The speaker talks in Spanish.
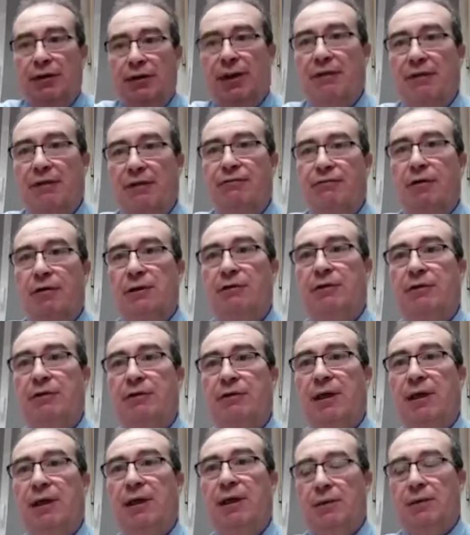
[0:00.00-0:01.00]
que la
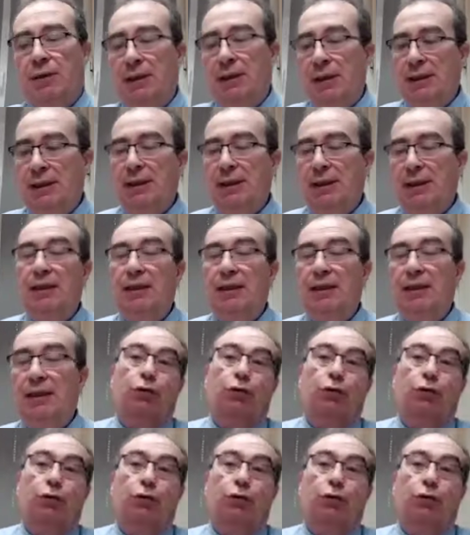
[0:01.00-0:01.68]
fortificación es la